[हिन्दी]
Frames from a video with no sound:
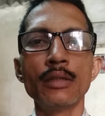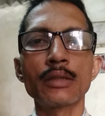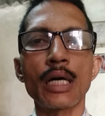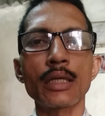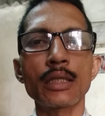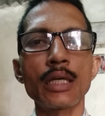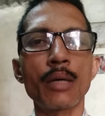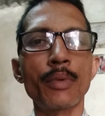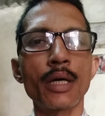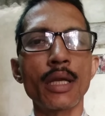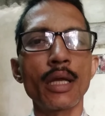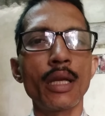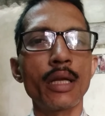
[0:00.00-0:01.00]
ताकि
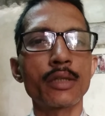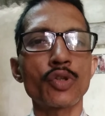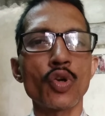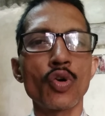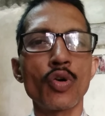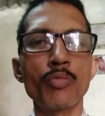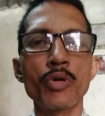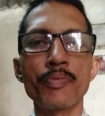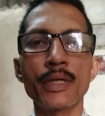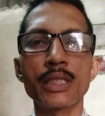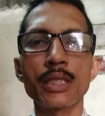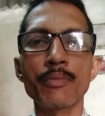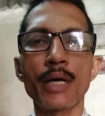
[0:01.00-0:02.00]
हमारे इलेक्ट्रो
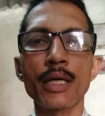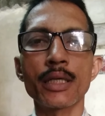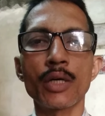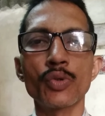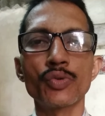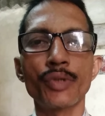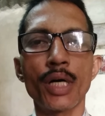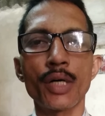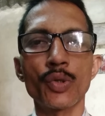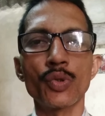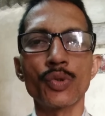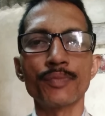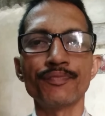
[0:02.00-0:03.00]
होम्योपैथी भाई का उद्धार
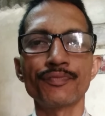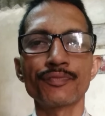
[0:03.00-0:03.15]
हो